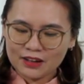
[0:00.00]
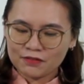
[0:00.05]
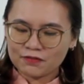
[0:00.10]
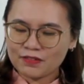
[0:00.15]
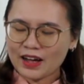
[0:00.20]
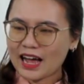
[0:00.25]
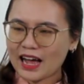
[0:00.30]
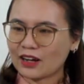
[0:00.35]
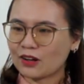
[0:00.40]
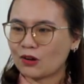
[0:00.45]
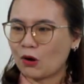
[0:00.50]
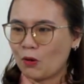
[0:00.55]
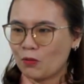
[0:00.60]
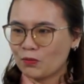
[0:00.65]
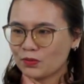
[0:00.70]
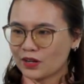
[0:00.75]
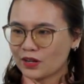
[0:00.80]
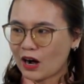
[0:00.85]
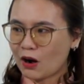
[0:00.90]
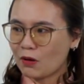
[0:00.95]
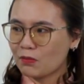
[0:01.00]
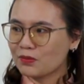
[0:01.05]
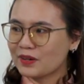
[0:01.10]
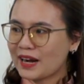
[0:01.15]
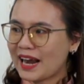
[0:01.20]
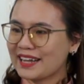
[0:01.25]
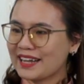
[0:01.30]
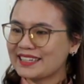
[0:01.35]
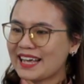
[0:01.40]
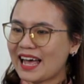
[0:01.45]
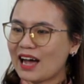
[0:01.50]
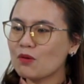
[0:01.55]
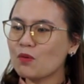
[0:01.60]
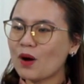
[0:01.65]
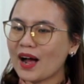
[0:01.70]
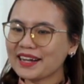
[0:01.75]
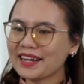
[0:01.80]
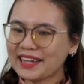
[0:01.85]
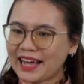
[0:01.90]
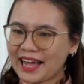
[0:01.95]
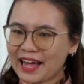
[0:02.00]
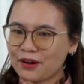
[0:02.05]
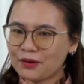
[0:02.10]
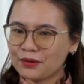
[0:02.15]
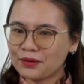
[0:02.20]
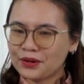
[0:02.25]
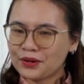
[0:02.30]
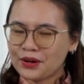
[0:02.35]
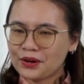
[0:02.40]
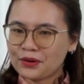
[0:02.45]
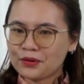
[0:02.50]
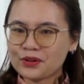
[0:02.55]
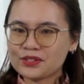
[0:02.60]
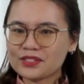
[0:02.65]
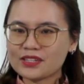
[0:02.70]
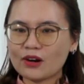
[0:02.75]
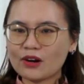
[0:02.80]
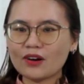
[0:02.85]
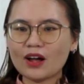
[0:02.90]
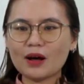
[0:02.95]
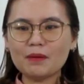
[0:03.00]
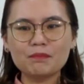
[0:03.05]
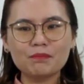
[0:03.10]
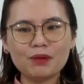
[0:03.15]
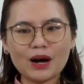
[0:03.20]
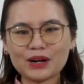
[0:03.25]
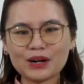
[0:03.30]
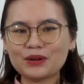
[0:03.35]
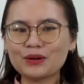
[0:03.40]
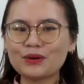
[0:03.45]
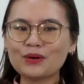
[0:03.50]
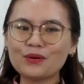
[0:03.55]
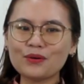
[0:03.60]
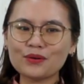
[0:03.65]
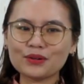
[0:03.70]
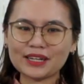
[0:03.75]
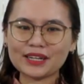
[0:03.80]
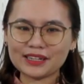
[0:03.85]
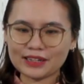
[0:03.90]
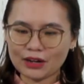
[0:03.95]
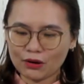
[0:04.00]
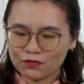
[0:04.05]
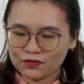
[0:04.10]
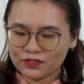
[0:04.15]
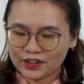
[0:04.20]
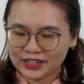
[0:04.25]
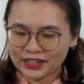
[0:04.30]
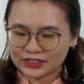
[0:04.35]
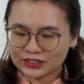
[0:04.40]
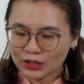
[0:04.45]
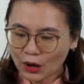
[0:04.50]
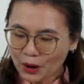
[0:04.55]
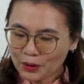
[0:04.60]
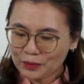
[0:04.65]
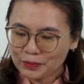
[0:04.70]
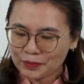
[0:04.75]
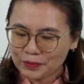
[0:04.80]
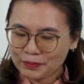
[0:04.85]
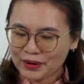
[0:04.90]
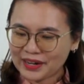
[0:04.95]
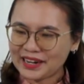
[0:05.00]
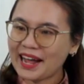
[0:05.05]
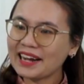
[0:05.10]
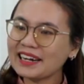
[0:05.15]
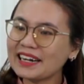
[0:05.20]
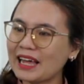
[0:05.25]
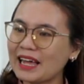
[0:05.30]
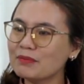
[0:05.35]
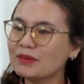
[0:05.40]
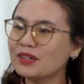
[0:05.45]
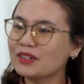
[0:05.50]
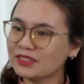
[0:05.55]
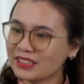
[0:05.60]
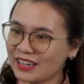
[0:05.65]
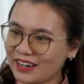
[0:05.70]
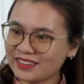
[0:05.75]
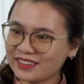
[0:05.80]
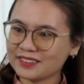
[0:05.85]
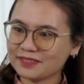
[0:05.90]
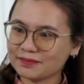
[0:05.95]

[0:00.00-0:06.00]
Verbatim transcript: và cũng không ra giá quá cao rồi sau đó mất luôn cái công việc tốt mà đáng lẽ mình được nhận